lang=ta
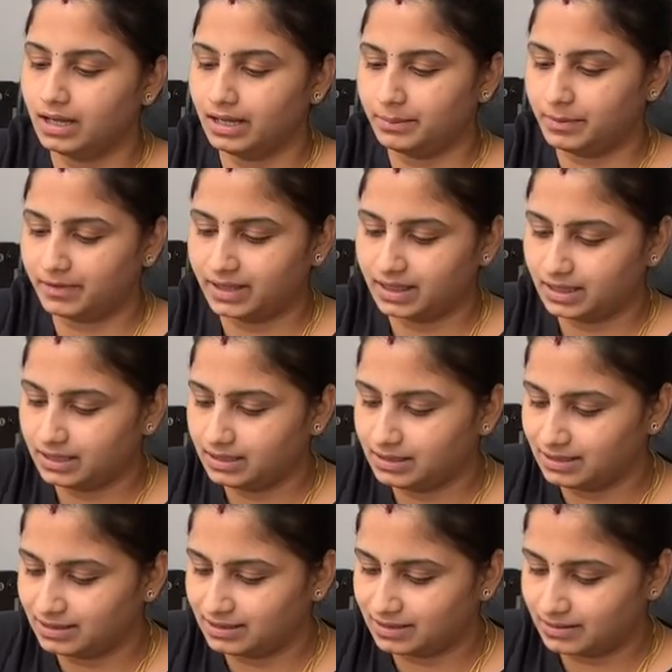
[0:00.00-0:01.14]
இப்போ வந்து
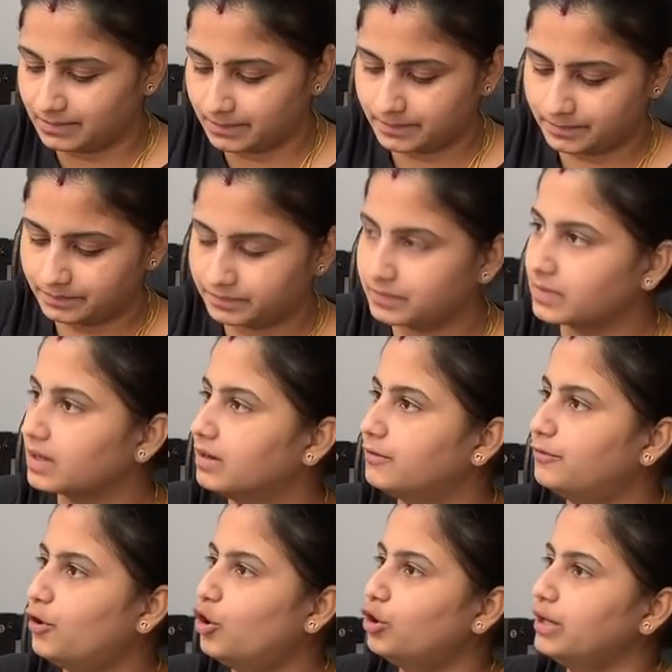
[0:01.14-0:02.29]

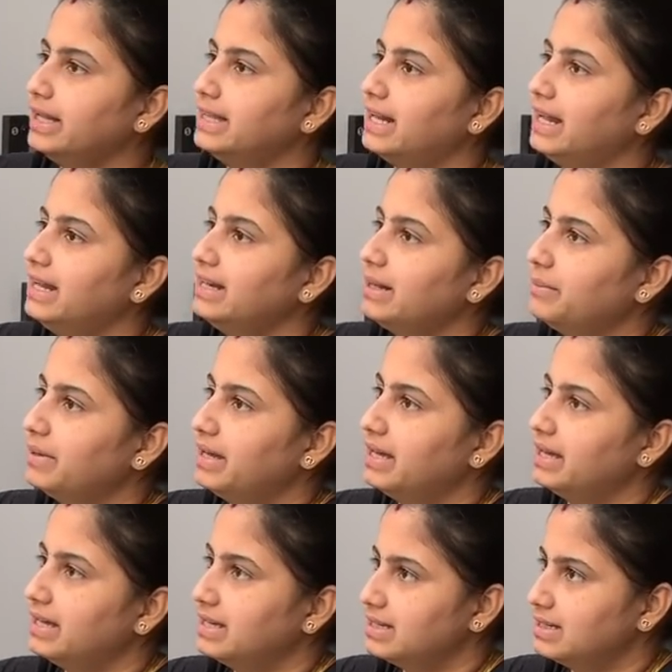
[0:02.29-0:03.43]
ஃபோன் இதெல்லாம் நம்ம
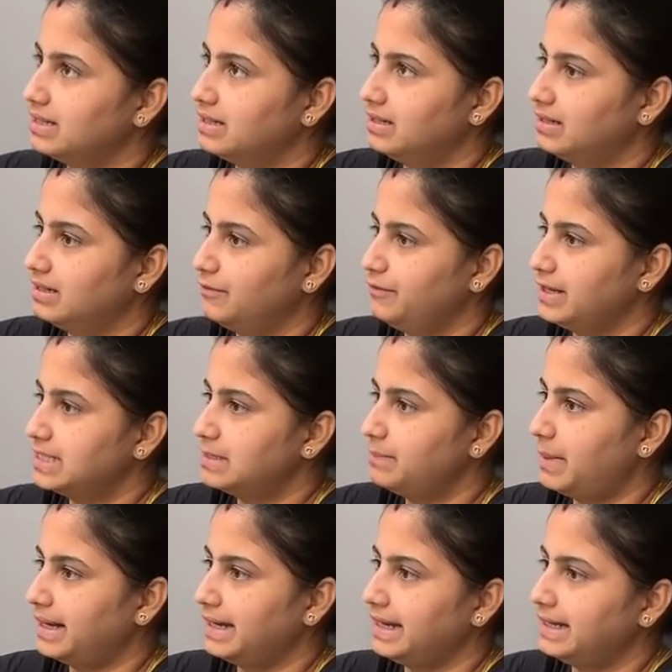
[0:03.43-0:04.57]
ஃபிக்ஸ்
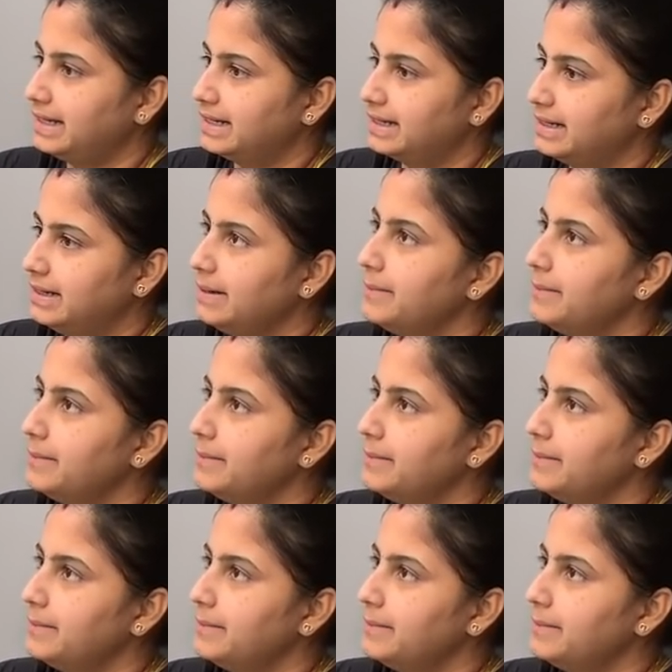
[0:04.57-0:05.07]
பண்ணிட்டு